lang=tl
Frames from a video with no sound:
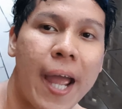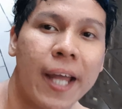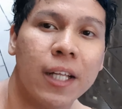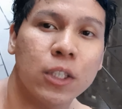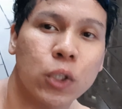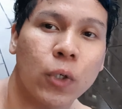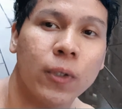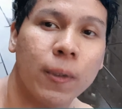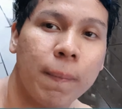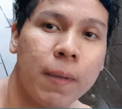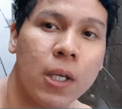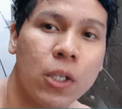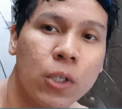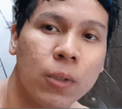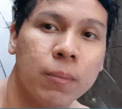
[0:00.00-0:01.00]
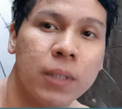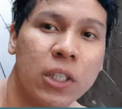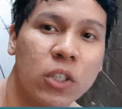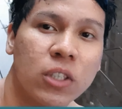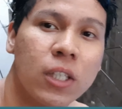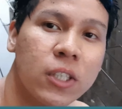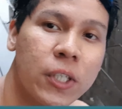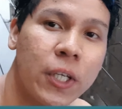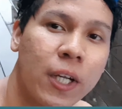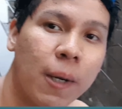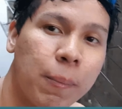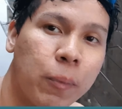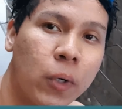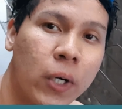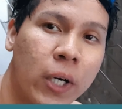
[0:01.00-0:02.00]
Isles Condominium dito sa
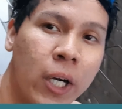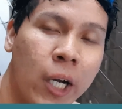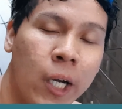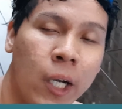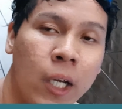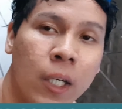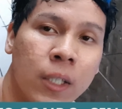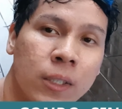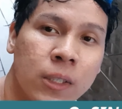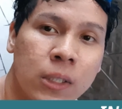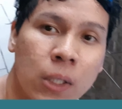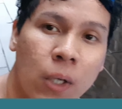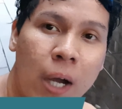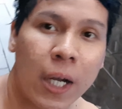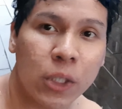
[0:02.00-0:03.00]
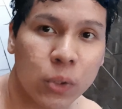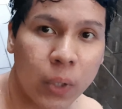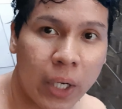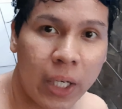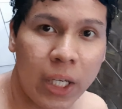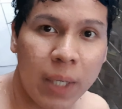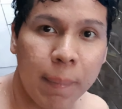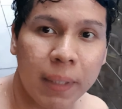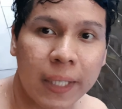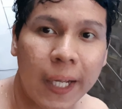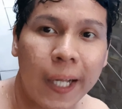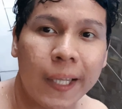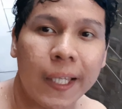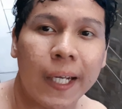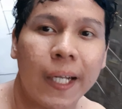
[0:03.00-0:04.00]
Singapore. So actually,
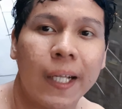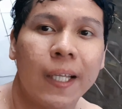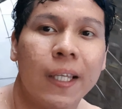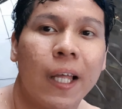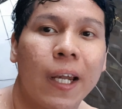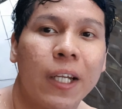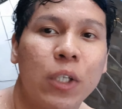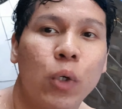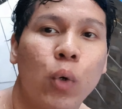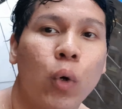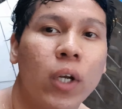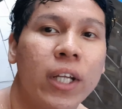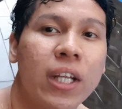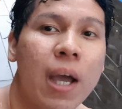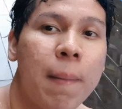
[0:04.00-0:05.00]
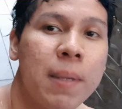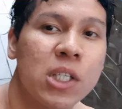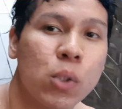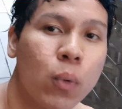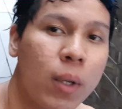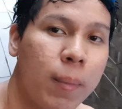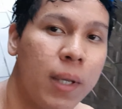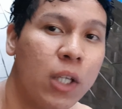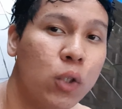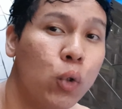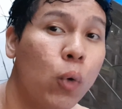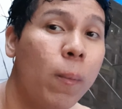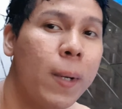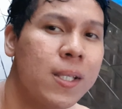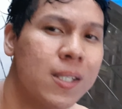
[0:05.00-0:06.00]
matagal-tagal na rin yung huli namin swimming,
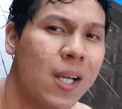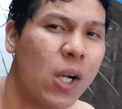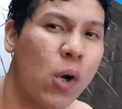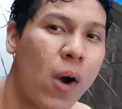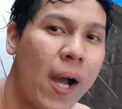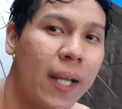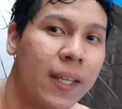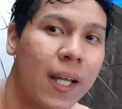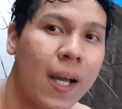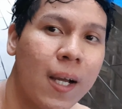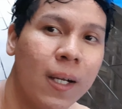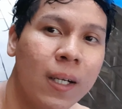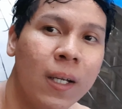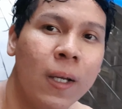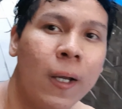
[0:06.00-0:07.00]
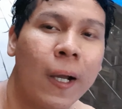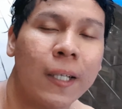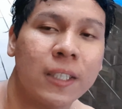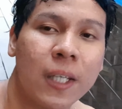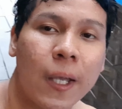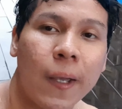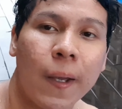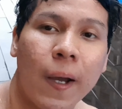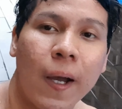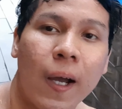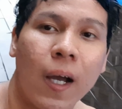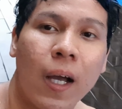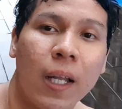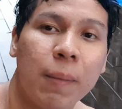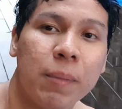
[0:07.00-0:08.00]
2 months ago ata. Kasi
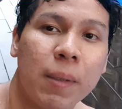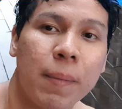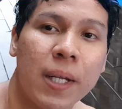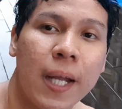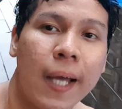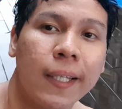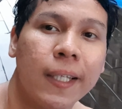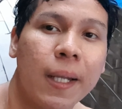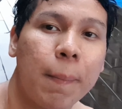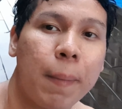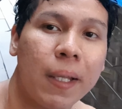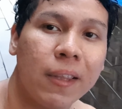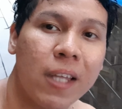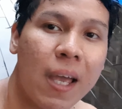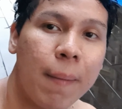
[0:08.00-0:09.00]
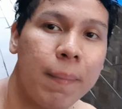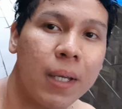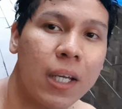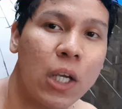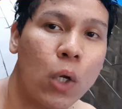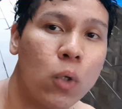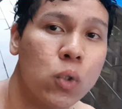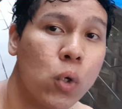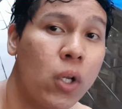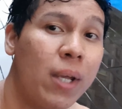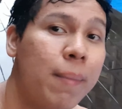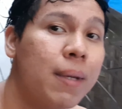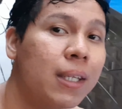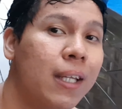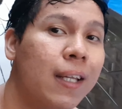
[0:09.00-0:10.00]
uh, alam naman natin na pandemic ngayon, so
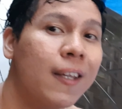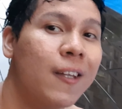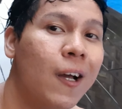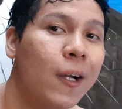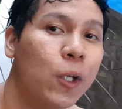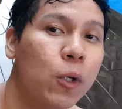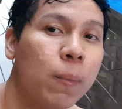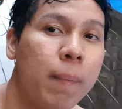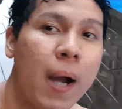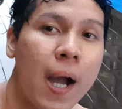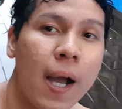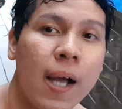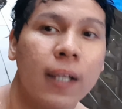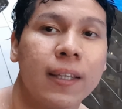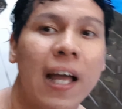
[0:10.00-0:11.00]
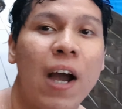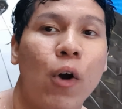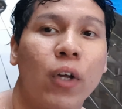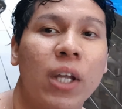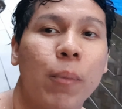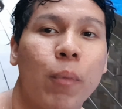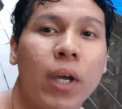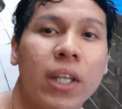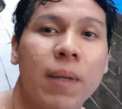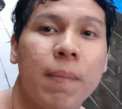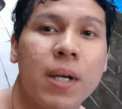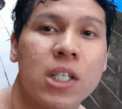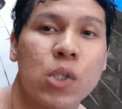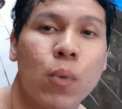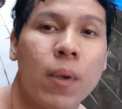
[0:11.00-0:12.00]
limited lang yung mga tao na pwede
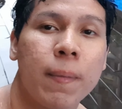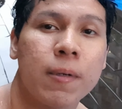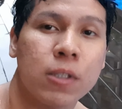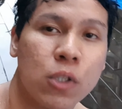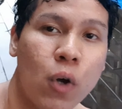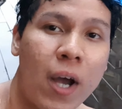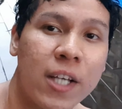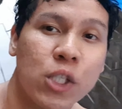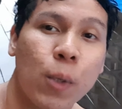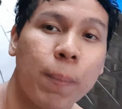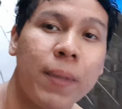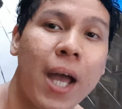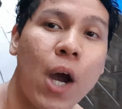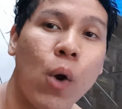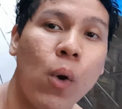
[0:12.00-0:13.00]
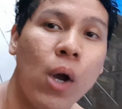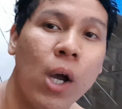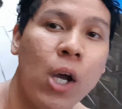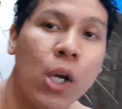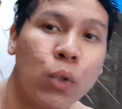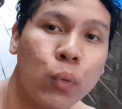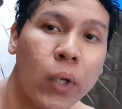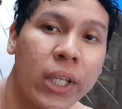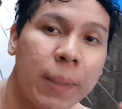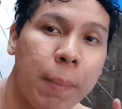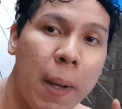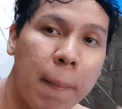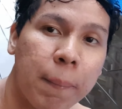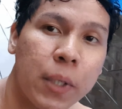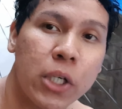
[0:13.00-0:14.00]
mag swim So as of now, 25
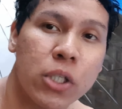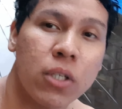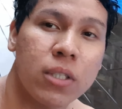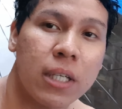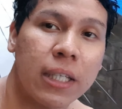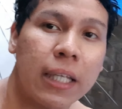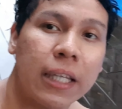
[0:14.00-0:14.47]
persons at a